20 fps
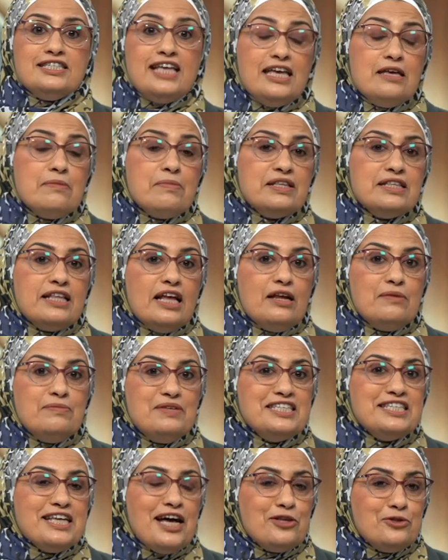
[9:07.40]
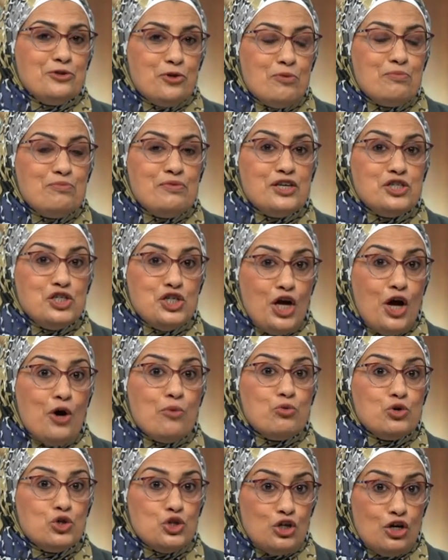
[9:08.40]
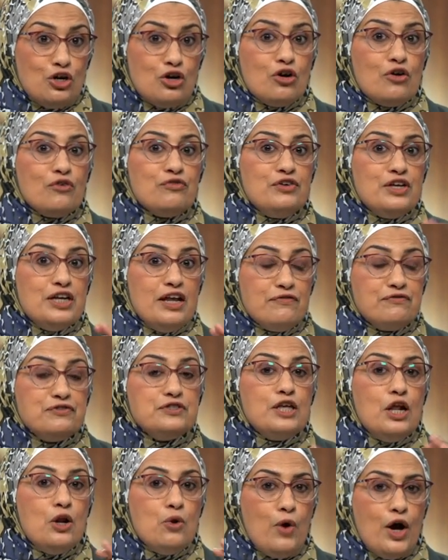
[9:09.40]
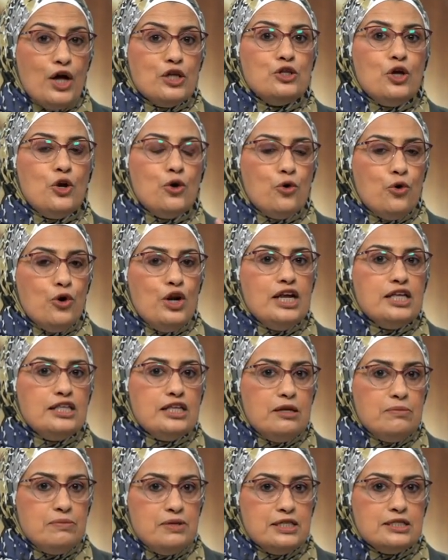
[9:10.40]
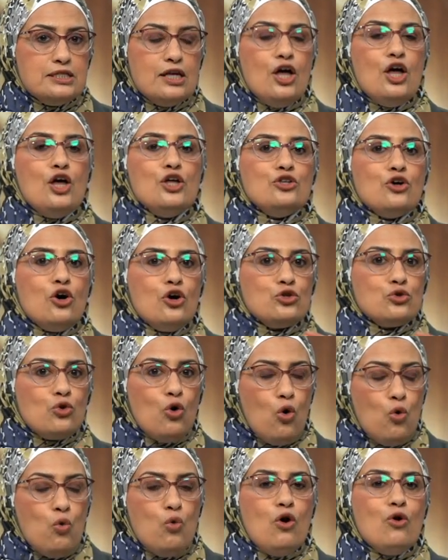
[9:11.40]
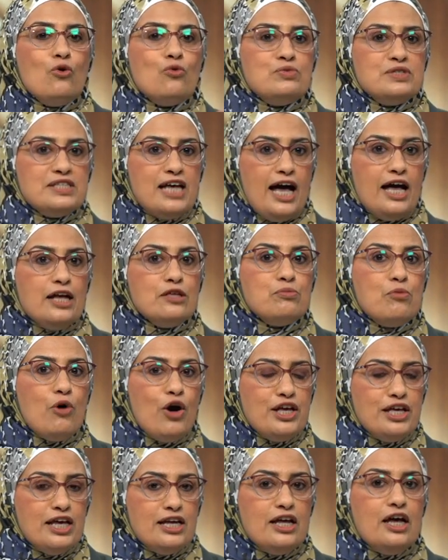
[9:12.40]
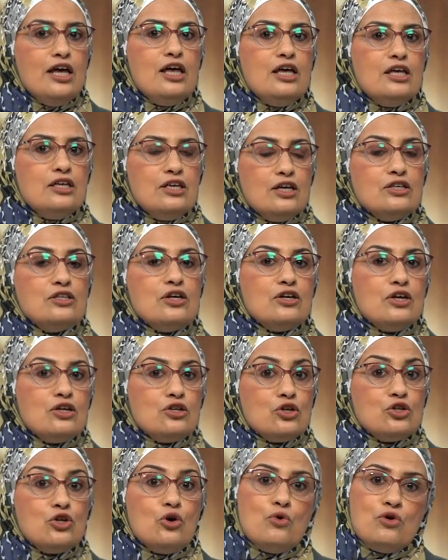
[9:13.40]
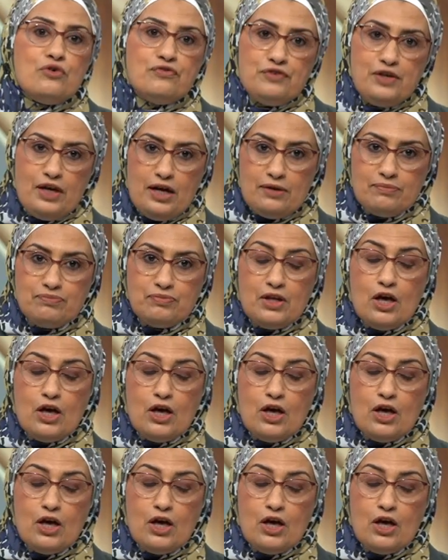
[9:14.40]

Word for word: زي ما التلاميذ عندهم أشياء مشتركة في نفس الوقت لكل تلميذ نقاط قوة ومساحات معينة يقدر يتطور فيها